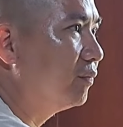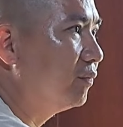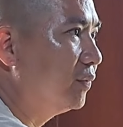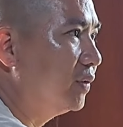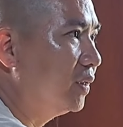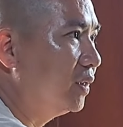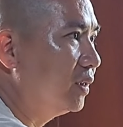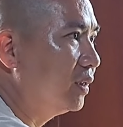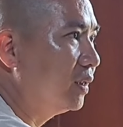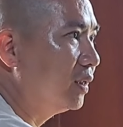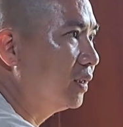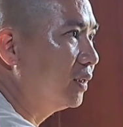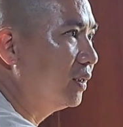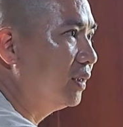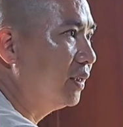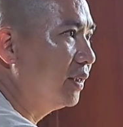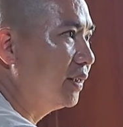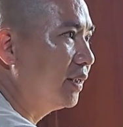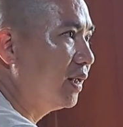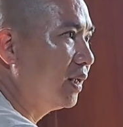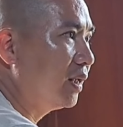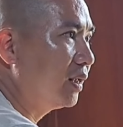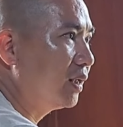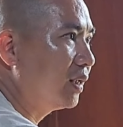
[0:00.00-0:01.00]
dù là người
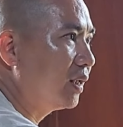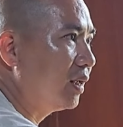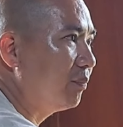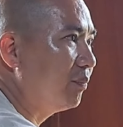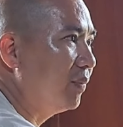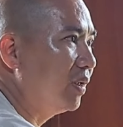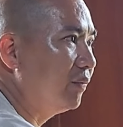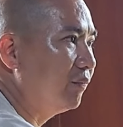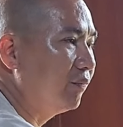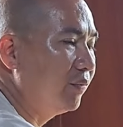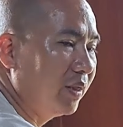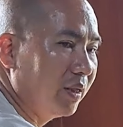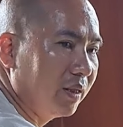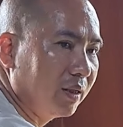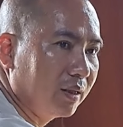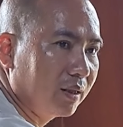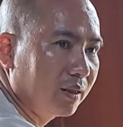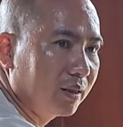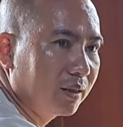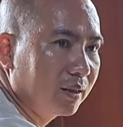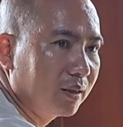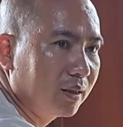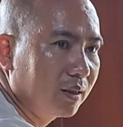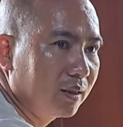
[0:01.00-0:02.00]
đang nằm bệnh viện
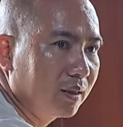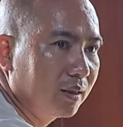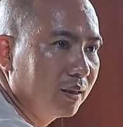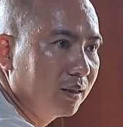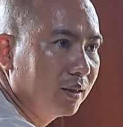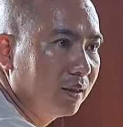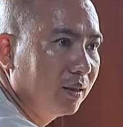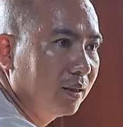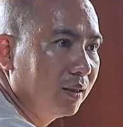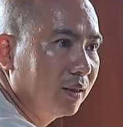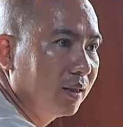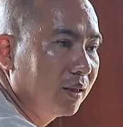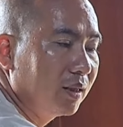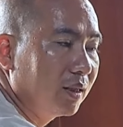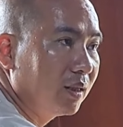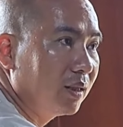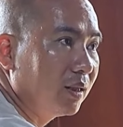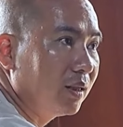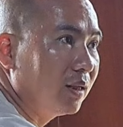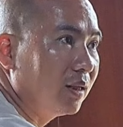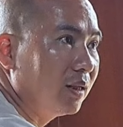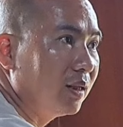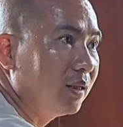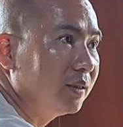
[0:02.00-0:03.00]

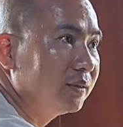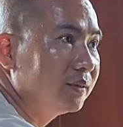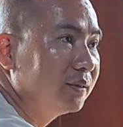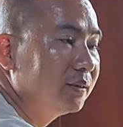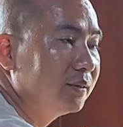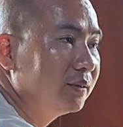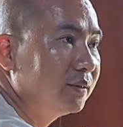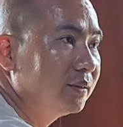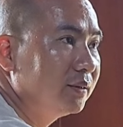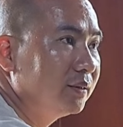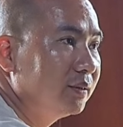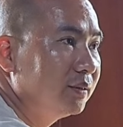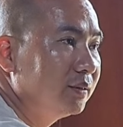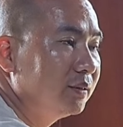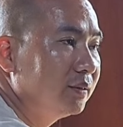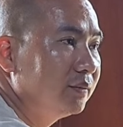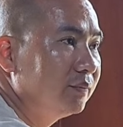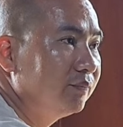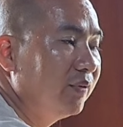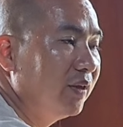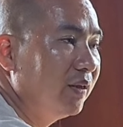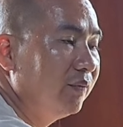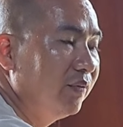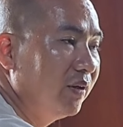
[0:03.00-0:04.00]
và
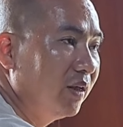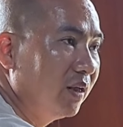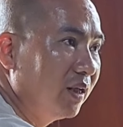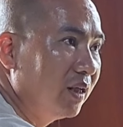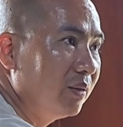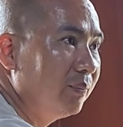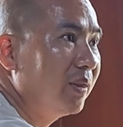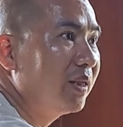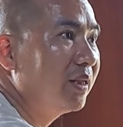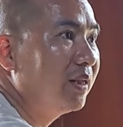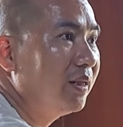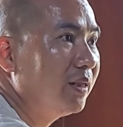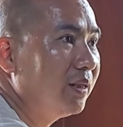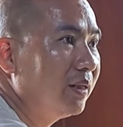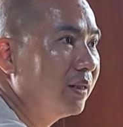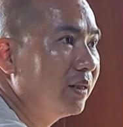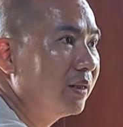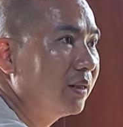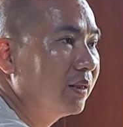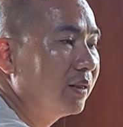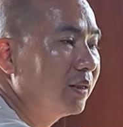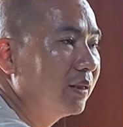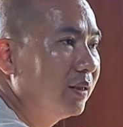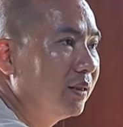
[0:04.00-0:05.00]
đây vừa người mất tích
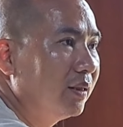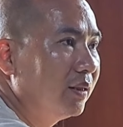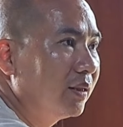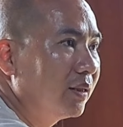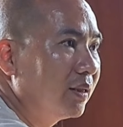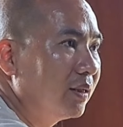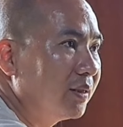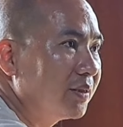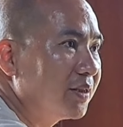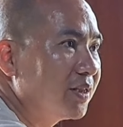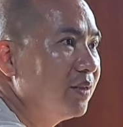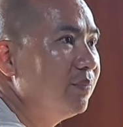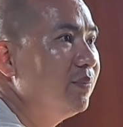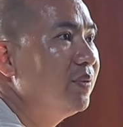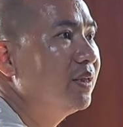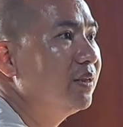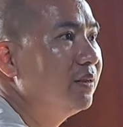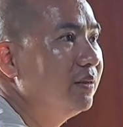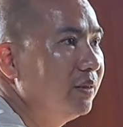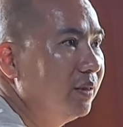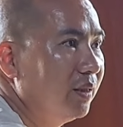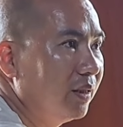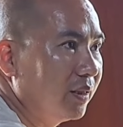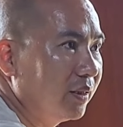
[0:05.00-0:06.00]

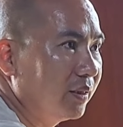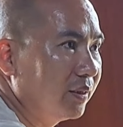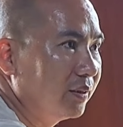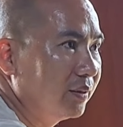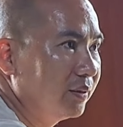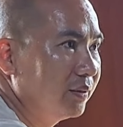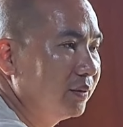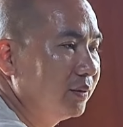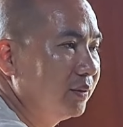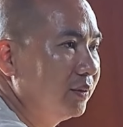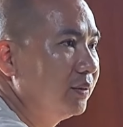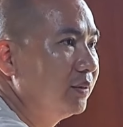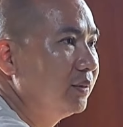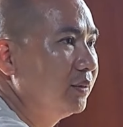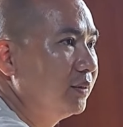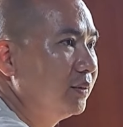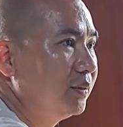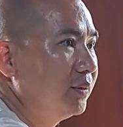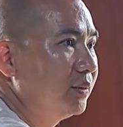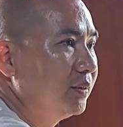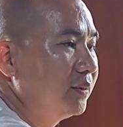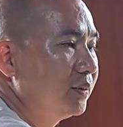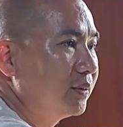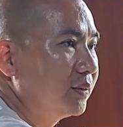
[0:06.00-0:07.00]
94 người
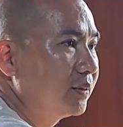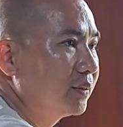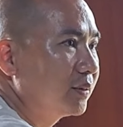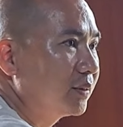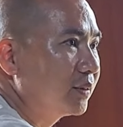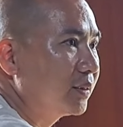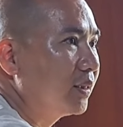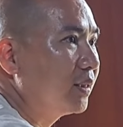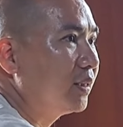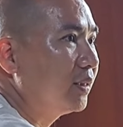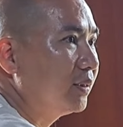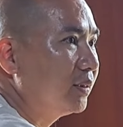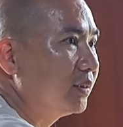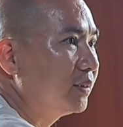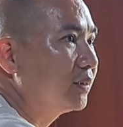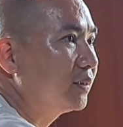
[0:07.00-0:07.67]
Đấy.